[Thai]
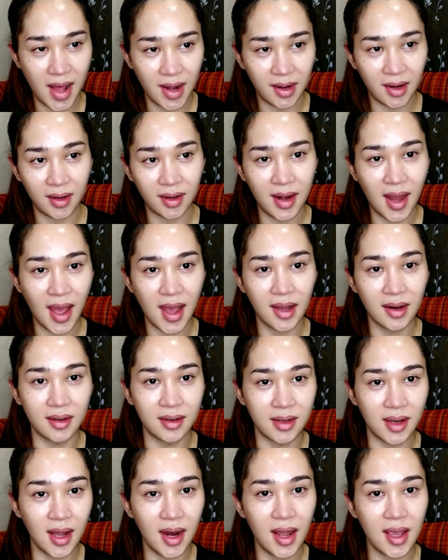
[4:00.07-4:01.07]
รนด์ดังๆห
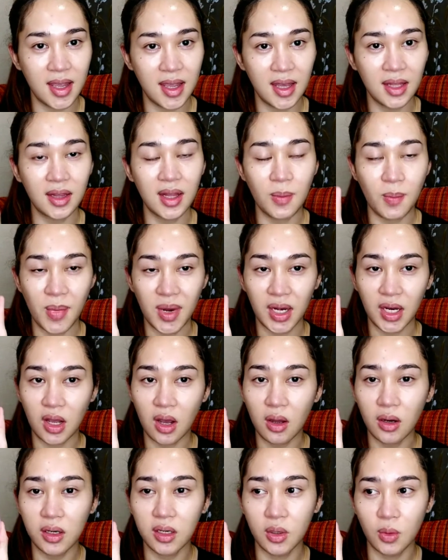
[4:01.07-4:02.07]
รืออะไรเงี้ยแต่มัน
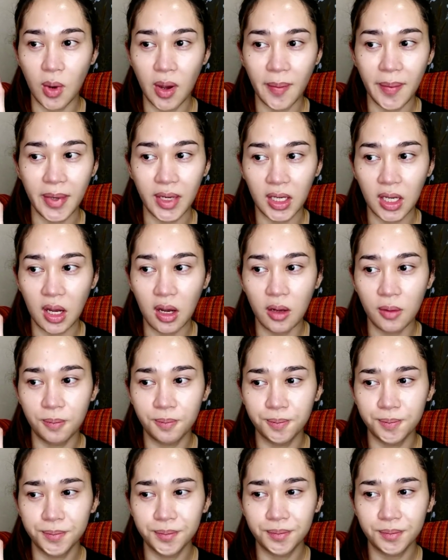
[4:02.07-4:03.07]
ก็ถือว่ามันก็
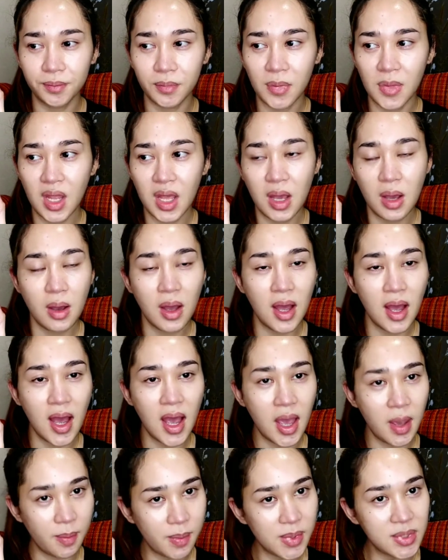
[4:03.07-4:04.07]

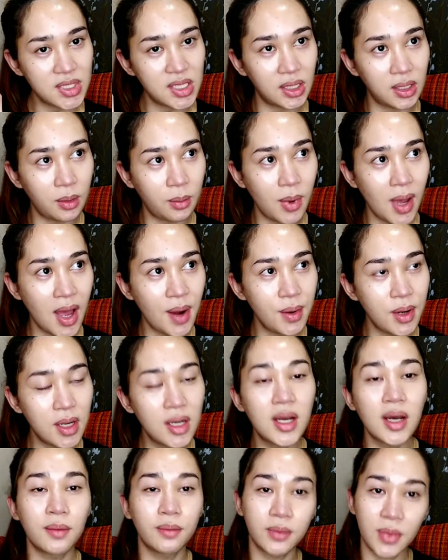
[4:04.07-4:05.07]
ให้ประสิทธิภาพที่
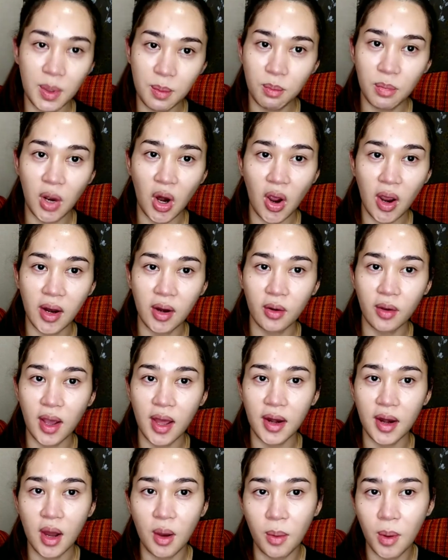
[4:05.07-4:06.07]
เกือบเต็มร้อยแล้ว
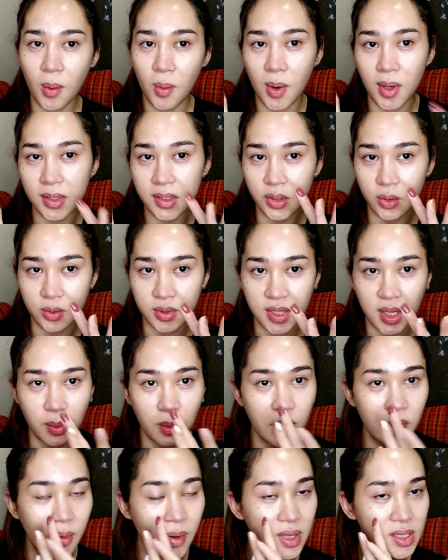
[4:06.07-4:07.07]
กันเนาะเพราะว่าสิวเซียน
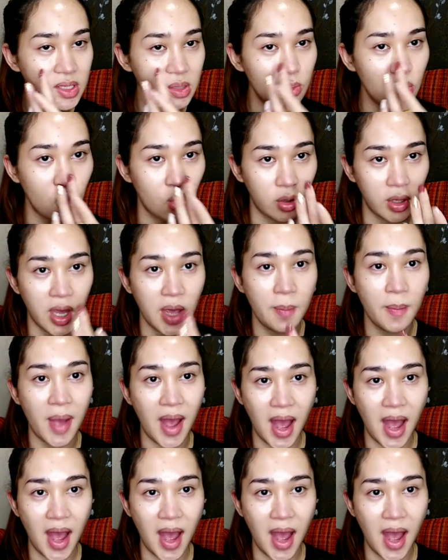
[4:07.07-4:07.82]
บริเวณจมูกเกม